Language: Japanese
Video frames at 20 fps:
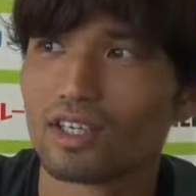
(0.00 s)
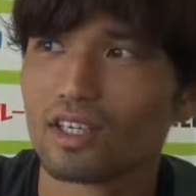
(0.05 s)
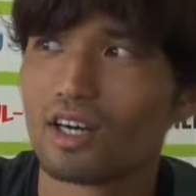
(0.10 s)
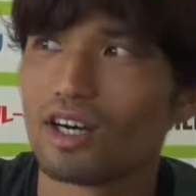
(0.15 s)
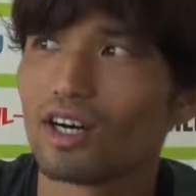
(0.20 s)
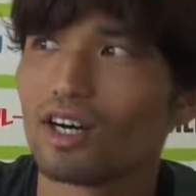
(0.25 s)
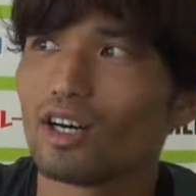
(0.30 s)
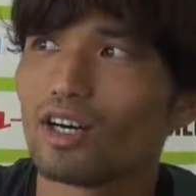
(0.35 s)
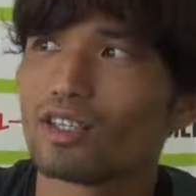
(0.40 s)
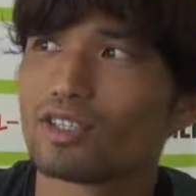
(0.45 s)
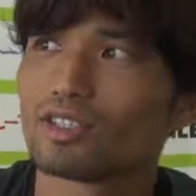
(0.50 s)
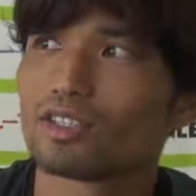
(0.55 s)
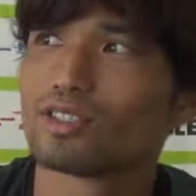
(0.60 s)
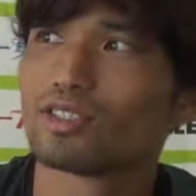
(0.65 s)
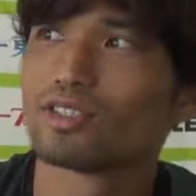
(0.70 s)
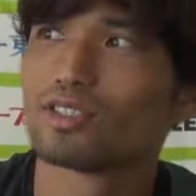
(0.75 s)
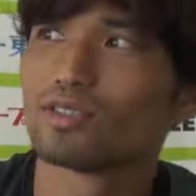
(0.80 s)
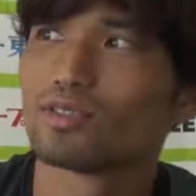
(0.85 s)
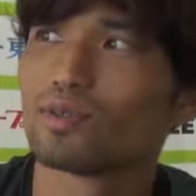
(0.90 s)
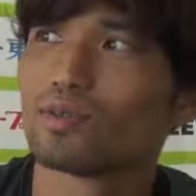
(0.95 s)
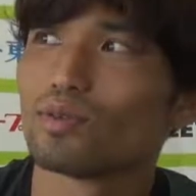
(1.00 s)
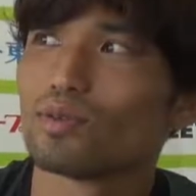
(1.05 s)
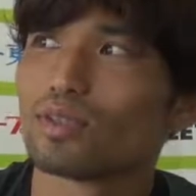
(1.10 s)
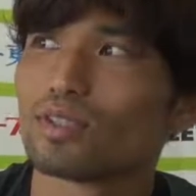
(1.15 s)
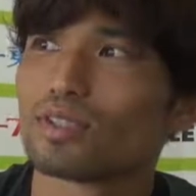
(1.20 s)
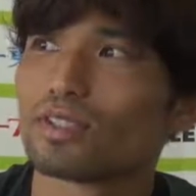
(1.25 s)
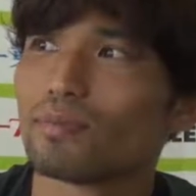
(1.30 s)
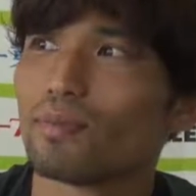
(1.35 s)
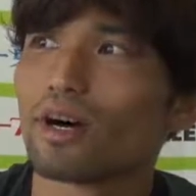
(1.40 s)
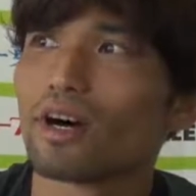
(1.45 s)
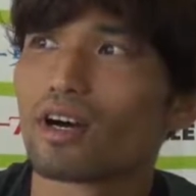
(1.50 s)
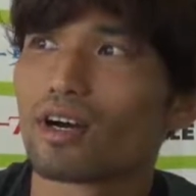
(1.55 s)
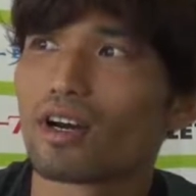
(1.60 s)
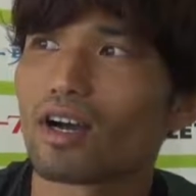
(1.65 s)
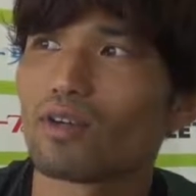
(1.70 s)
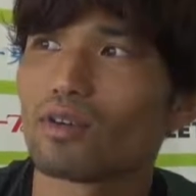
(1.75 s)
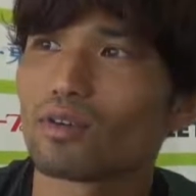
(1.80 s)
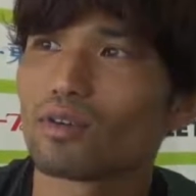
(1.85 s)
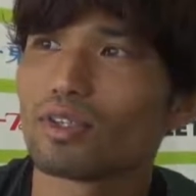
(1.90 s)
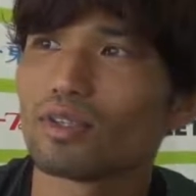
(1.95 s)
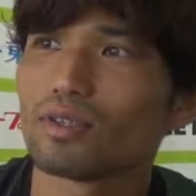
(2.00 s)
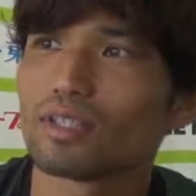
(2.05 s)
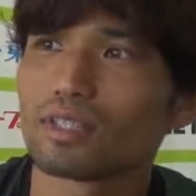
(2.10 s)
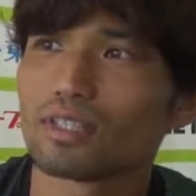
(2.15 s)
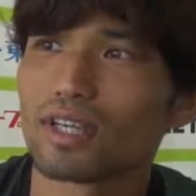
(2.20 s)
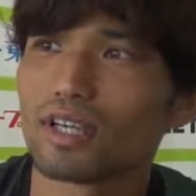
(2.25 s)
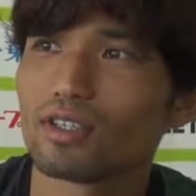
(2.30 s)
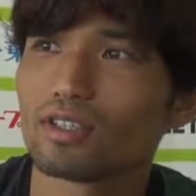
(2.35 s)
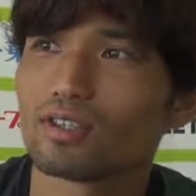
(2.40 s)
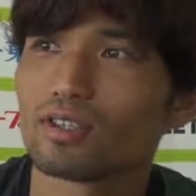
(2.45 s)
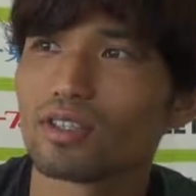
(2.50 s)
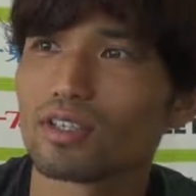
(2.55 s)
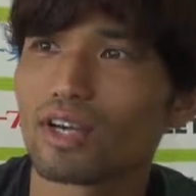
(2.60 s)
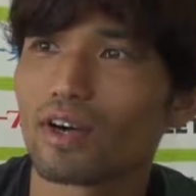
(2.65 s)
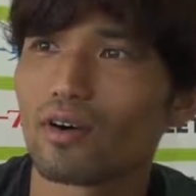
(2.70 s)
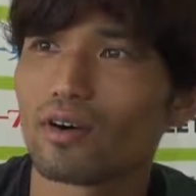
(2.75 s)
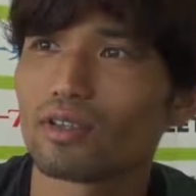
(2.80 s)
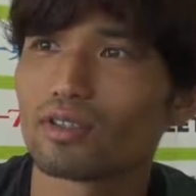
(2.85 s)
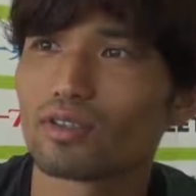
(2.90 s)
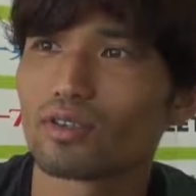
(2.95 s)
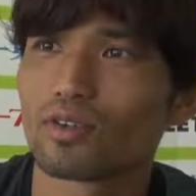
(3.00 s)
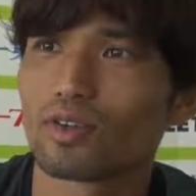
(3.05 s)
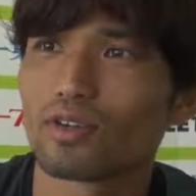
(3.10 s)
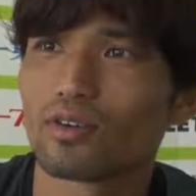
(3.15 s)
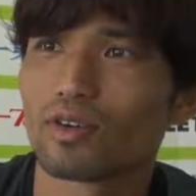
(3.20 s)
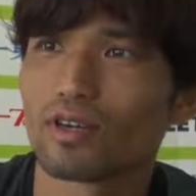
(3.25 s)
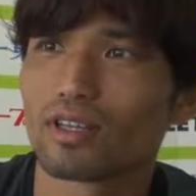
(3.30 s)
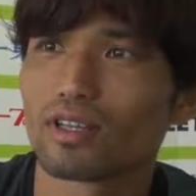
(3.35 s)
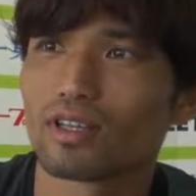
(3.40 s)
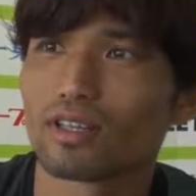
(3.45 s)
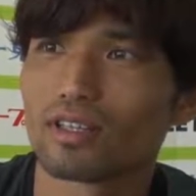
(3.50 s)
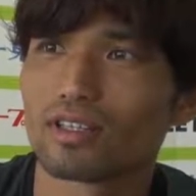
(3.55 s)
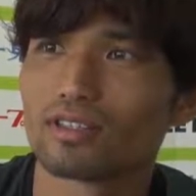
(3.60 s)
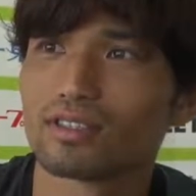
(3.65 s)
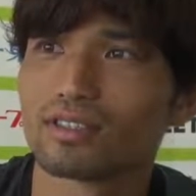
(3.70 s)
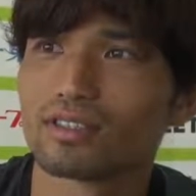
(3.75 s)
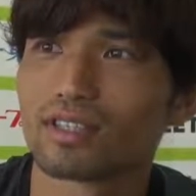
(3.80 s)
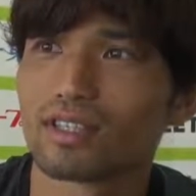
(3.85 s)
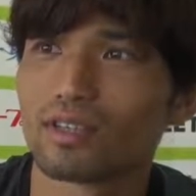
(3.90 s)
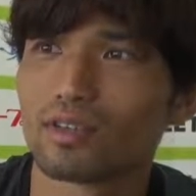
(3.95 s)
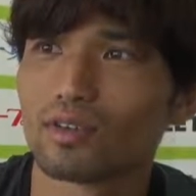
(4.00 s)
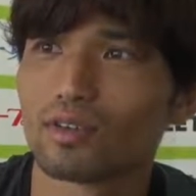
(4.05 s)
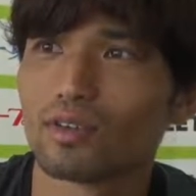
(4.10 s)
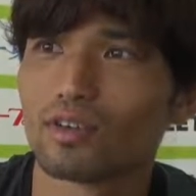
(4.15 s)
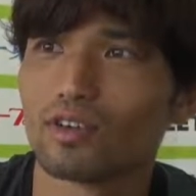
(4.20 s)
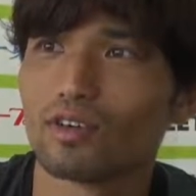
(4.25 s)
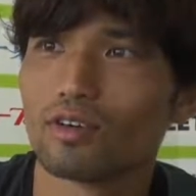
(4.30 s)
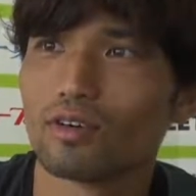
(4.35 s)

あそうですね、まあ、監督に最初に変わるとは言われてたんですけど、